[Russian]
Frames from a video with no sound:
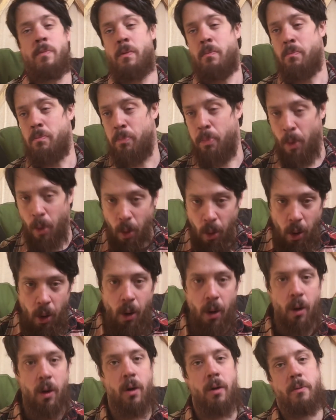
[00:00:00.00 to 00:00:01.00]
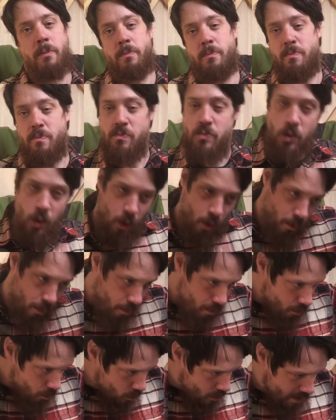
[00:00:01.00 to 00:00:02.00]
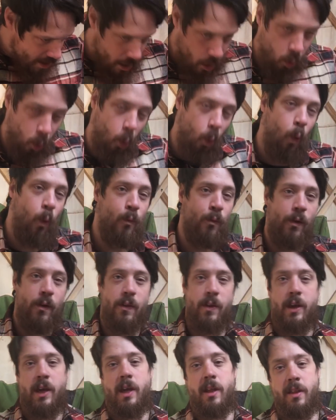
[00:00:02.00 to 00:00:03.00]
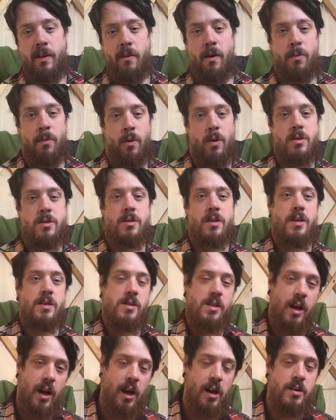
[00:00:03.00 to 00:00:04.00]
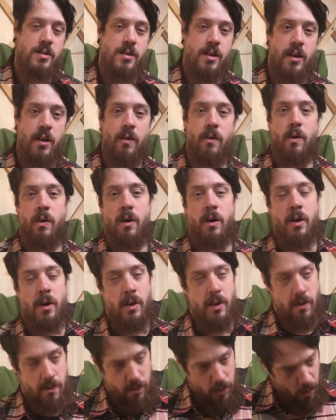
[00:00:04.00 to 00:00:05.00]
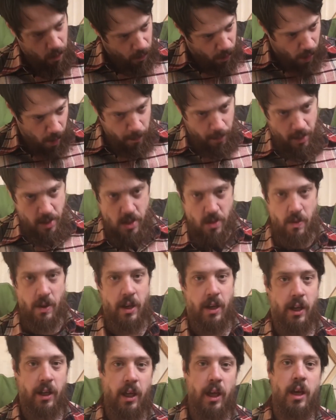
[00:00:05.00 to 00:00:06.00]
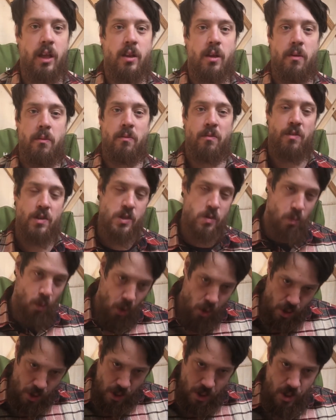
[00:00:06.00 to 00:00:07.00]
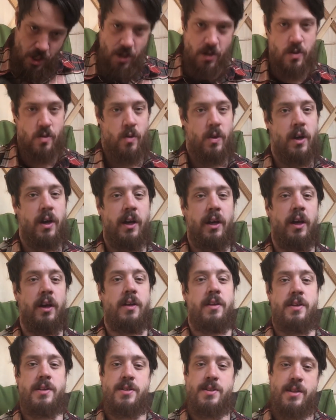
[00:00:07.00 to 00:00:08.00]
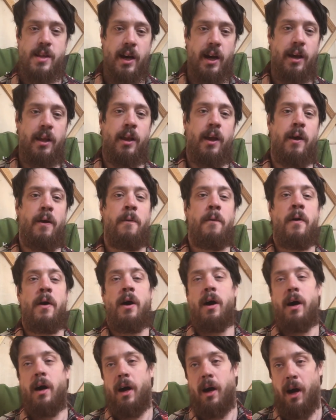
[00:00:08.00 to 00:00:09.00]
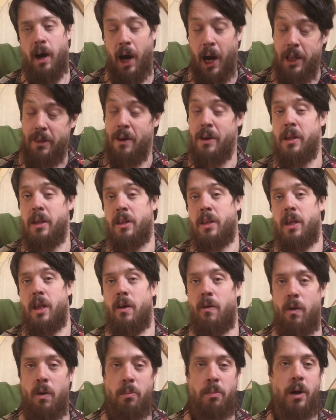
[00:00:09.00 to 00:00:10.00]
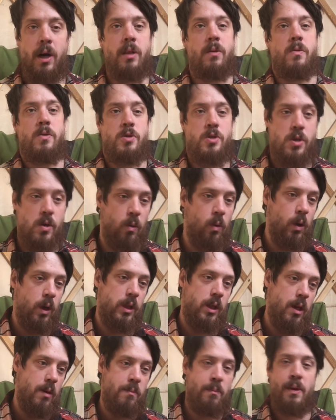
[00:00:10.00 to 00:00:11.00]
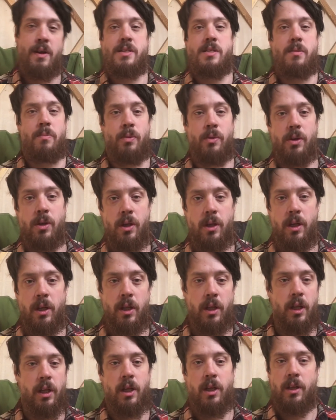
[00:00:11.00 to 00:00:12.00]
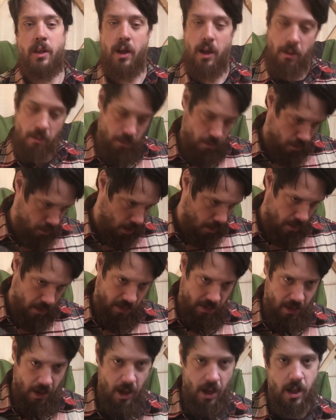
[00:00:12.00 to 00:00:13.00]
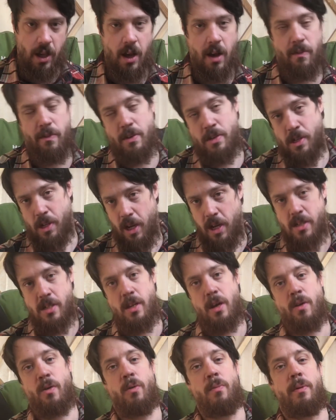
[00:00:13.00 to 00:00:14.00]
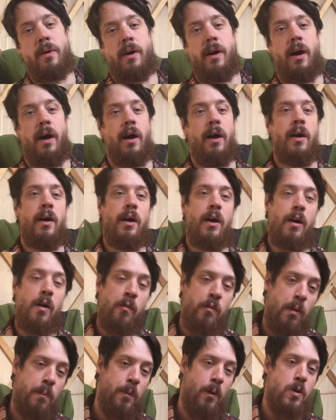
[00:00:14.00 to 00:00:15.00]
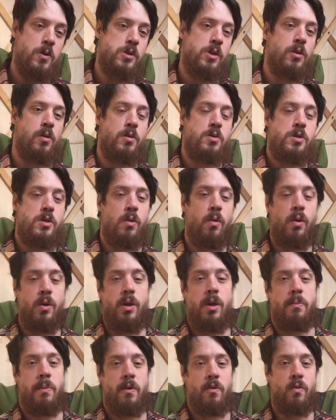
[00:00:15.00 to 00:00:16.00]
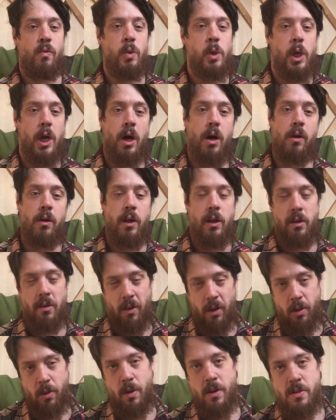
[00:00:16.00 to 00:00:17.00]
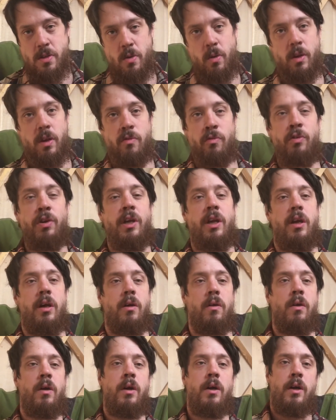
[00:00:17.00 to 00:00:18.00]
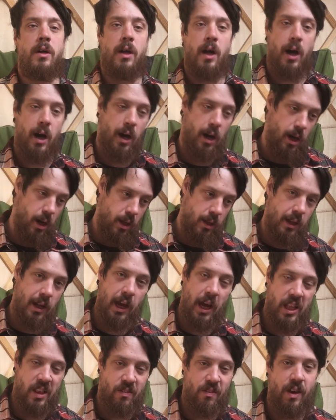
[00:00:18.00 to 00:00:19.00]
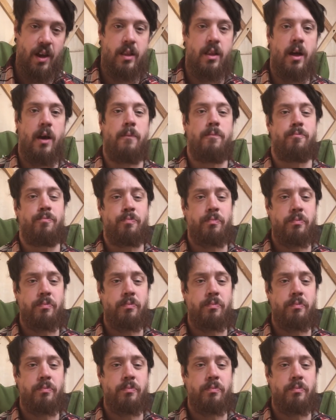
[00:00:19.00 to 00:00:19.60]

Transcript: Бог, ну, все духовные какие-то вопросы и стараюсь на него, ну, в рамках своих каких-то возможностей, своих каких-то знаний, а, ответить на него. Поэтому сегодня, без дополнительных каких-то объяснений, воскресная рубрика. Вопрос, который сегодня прозвучал, или который я сегодня выделил а, для ответа,